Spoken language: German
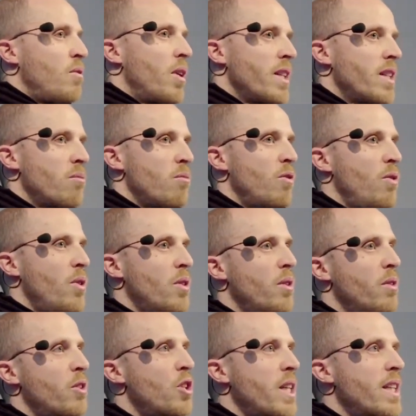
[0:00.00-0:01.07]
wo ganze
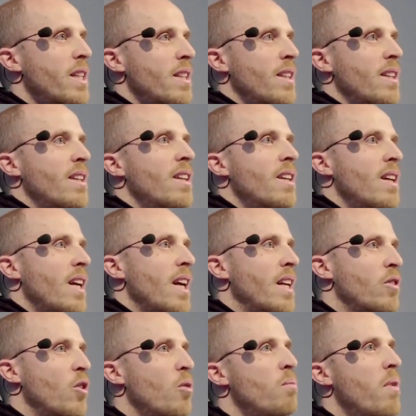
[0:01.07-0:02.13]
Bevölkerungsschichten
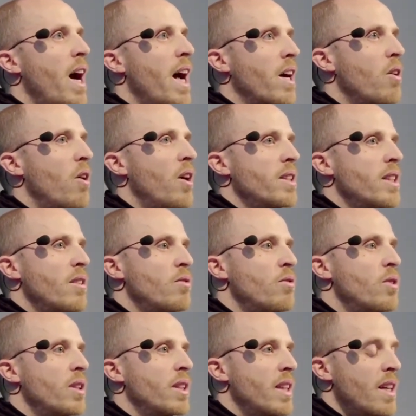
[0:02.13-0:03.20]
in Gruppen eingeordnet
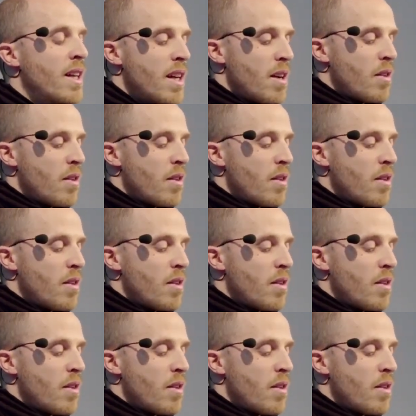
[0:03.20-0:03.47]
wurden,